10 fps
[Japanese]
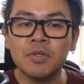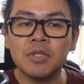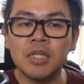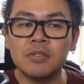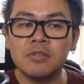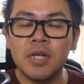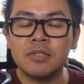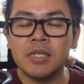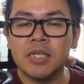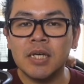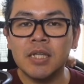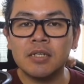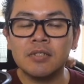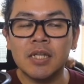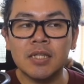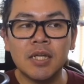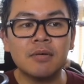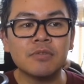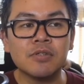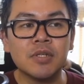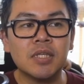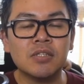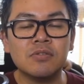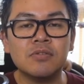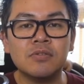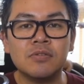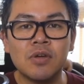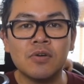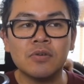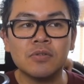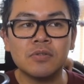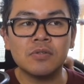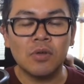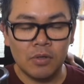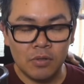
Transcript: てるグラルギンがなくなったらもうそれで終了と